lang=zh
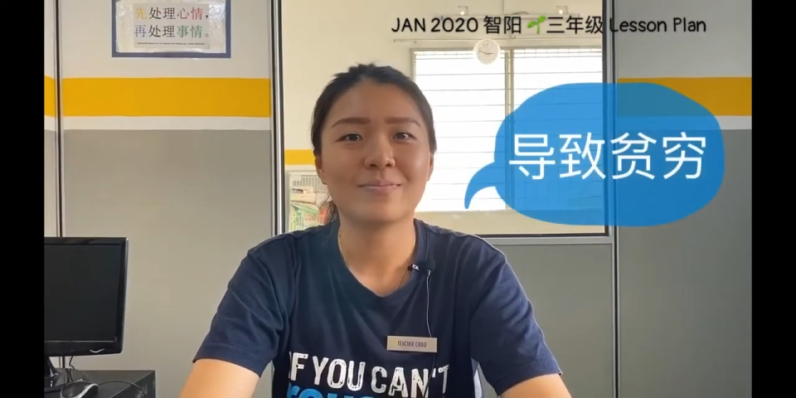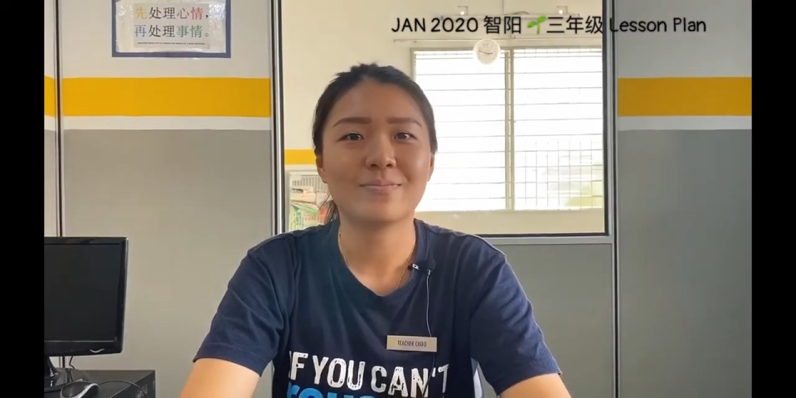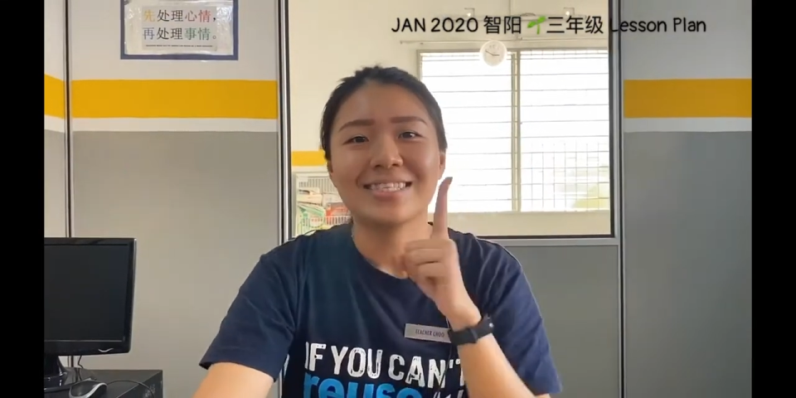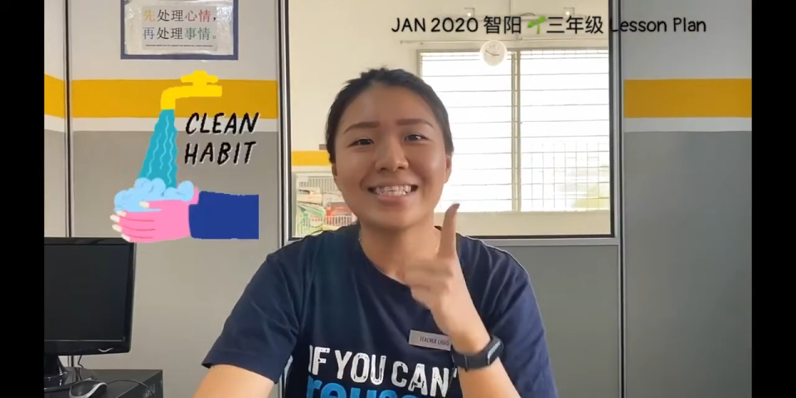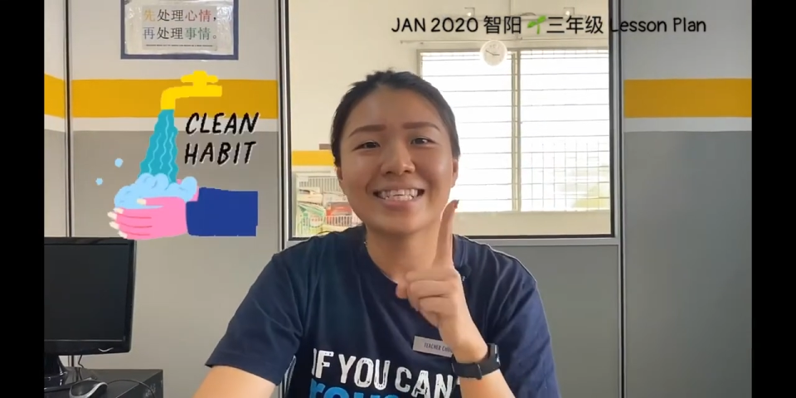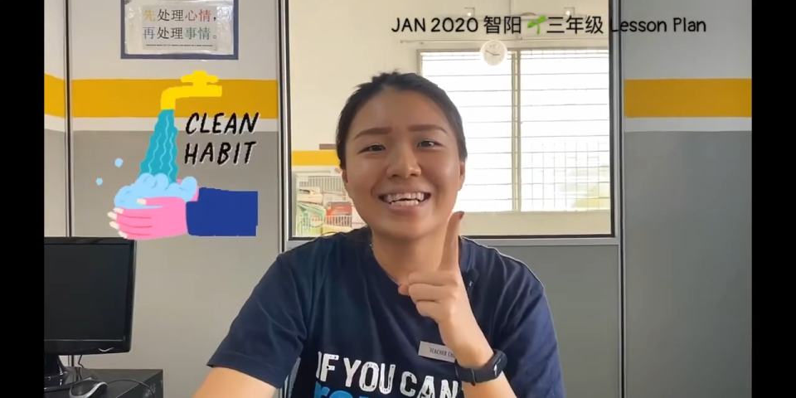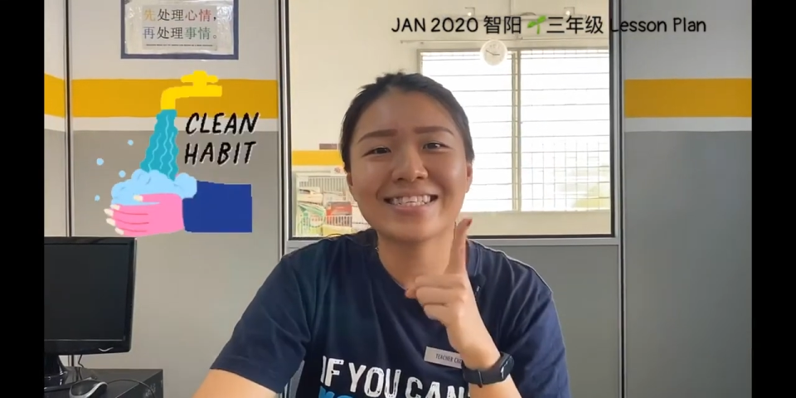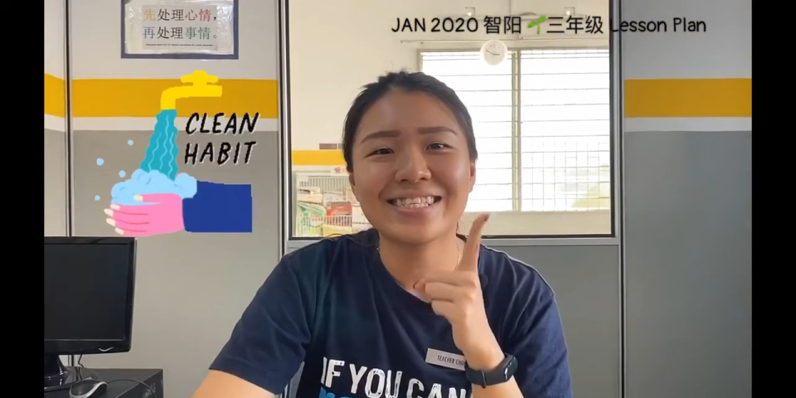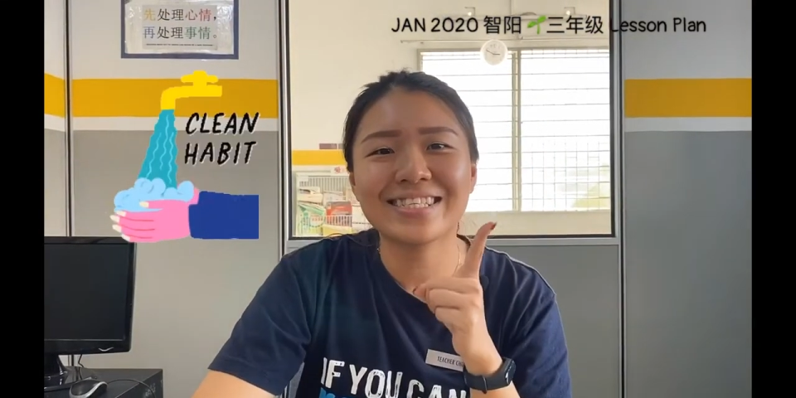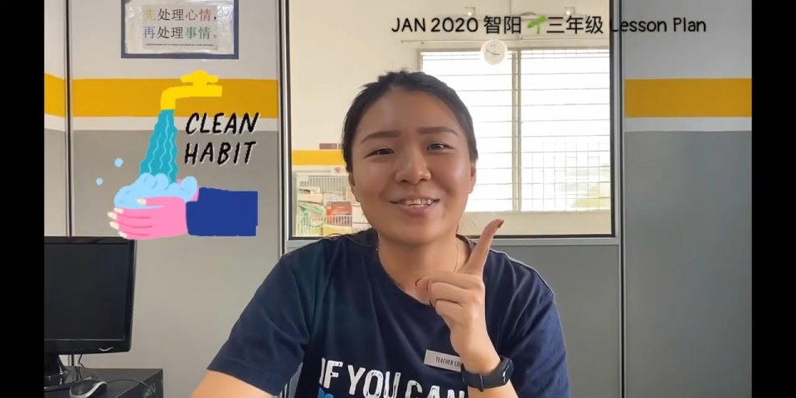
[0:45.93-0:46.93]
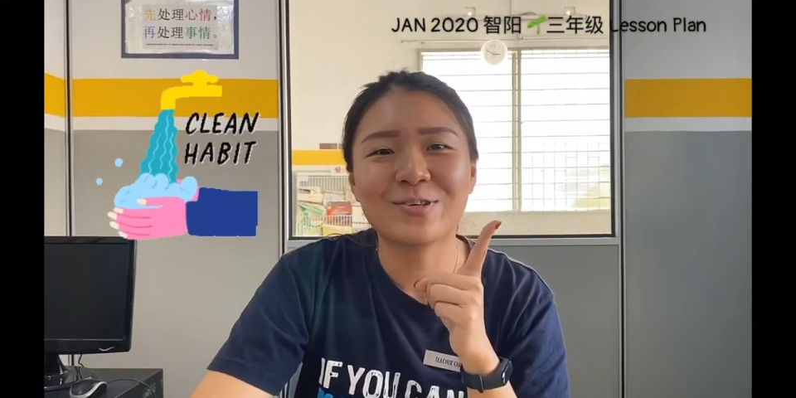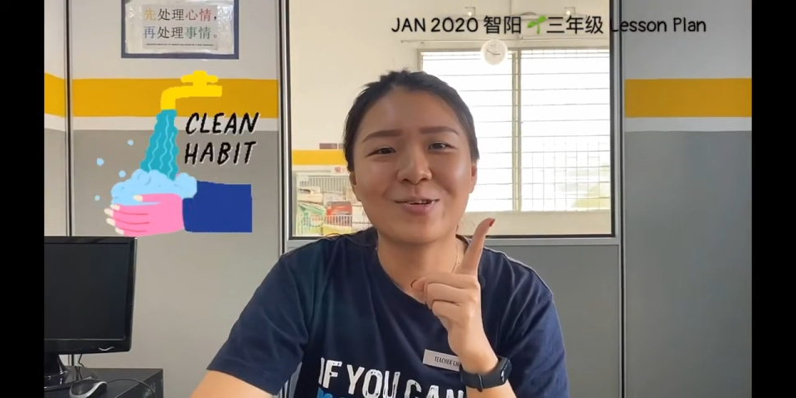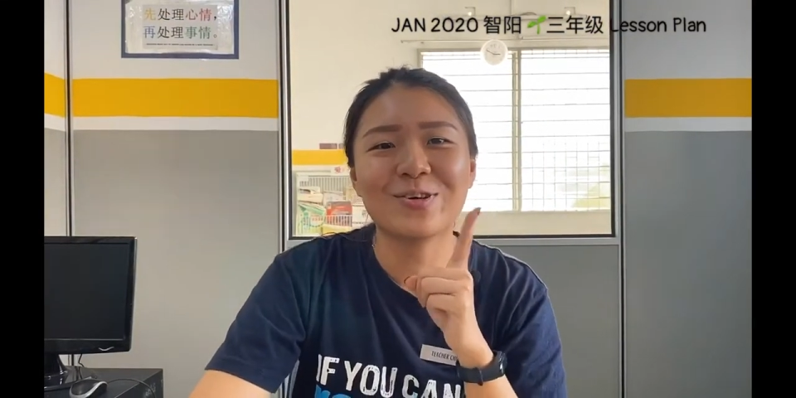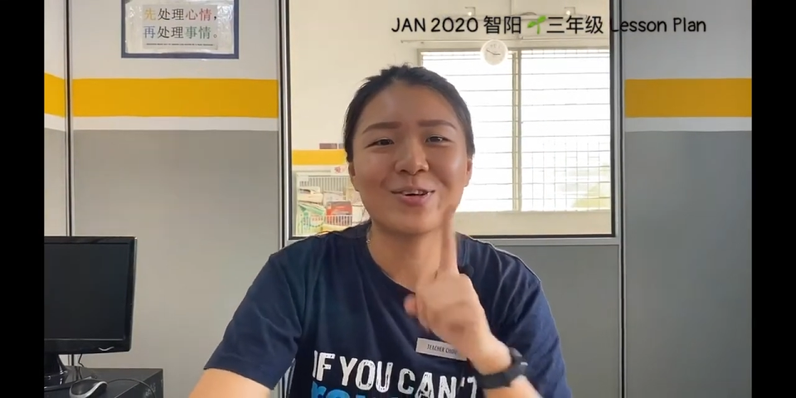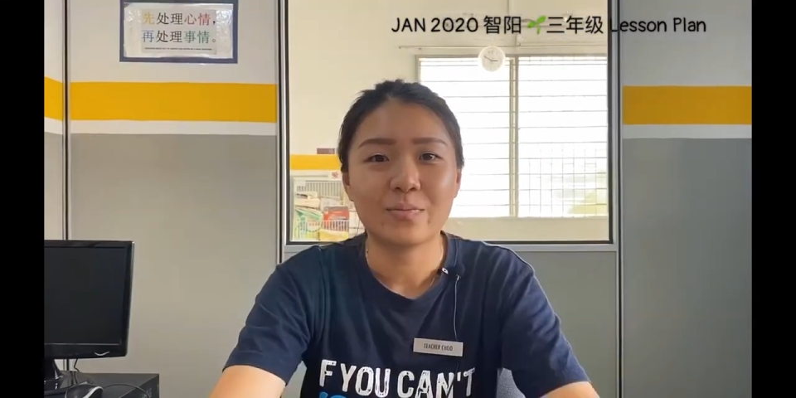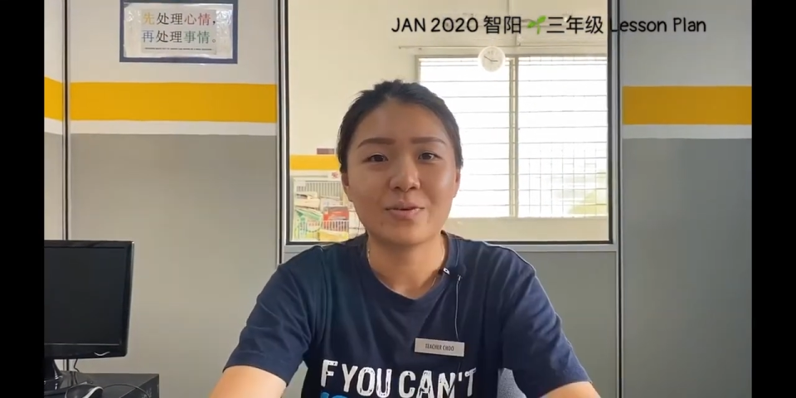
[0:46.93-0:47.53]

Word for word: 记得要洗手哦，不